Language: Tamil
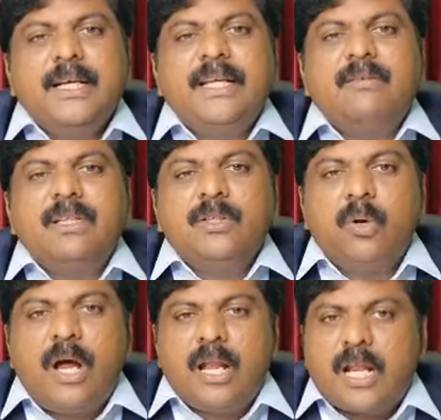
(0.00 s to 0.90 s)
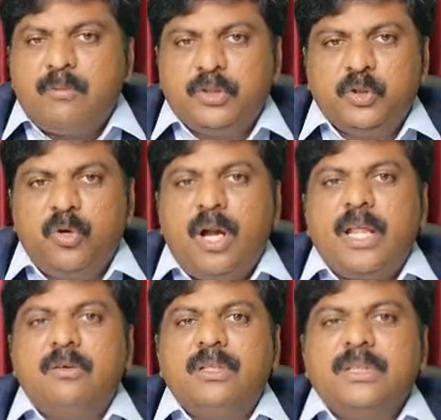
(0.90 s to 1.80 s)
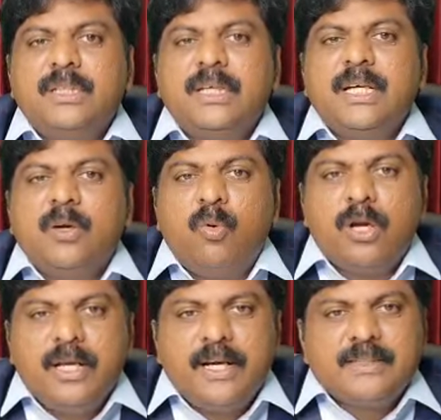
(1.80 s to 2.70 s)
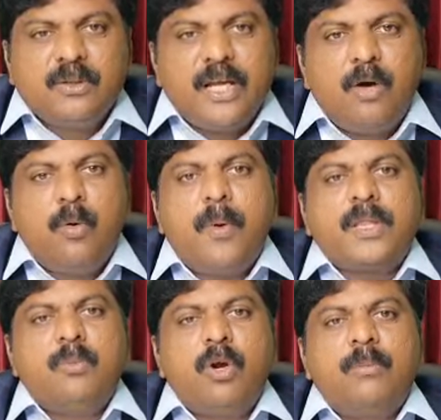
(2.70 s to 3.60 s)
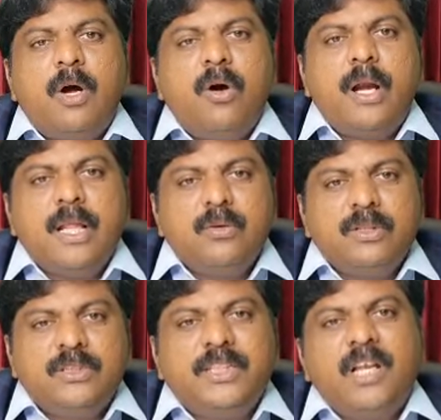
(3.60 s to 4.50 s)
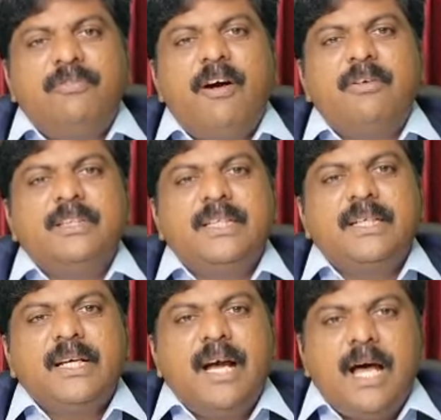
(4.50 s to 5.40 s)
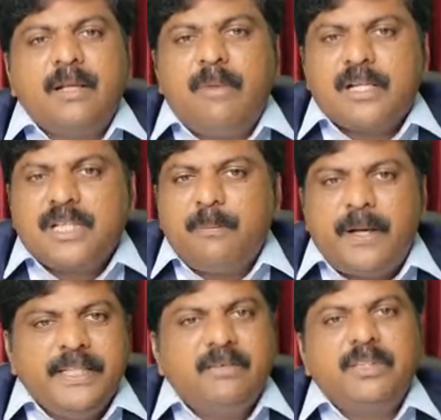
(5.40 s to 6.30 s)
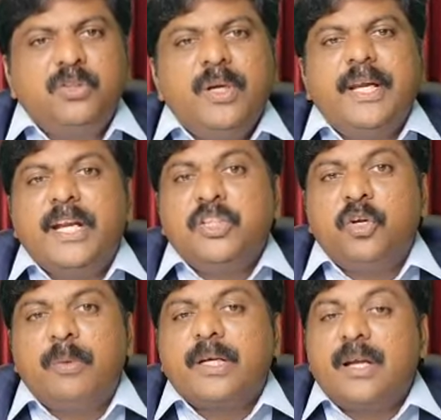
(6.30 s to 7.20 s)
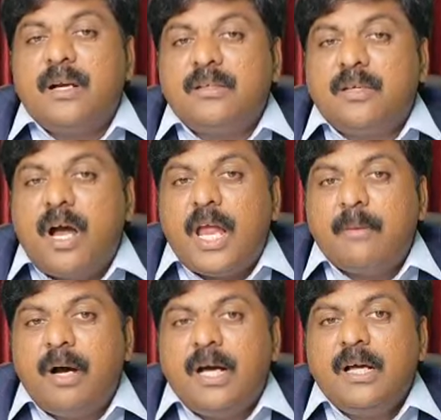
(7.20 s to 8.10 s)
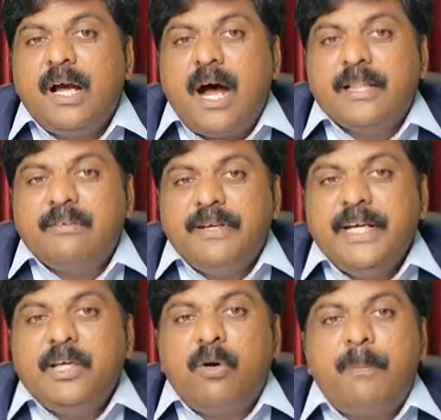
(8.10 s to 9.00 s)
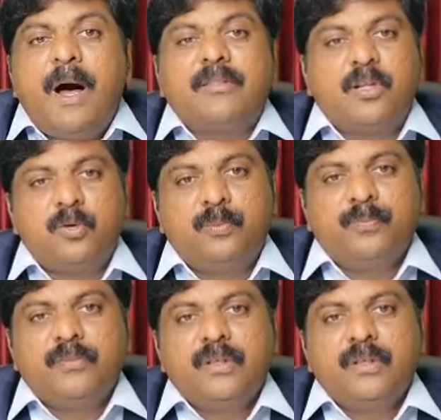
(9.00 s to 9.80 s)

நீங்கள் வந்து ஒரு ஆளாரம்பிச்சோ அல்லது வந்து உங்கள் லீடர்ஸ் ஞாபகப்படுத்துறது மூலமாகவோ அல்லது வந்து செல்ஃபாக வந்து அதை மனசில் பதிய வச்சோ நீங்கள் என்ன செய்யணும் கட்டாயமாக அந்த வீடியோவை பார்த்துடணும்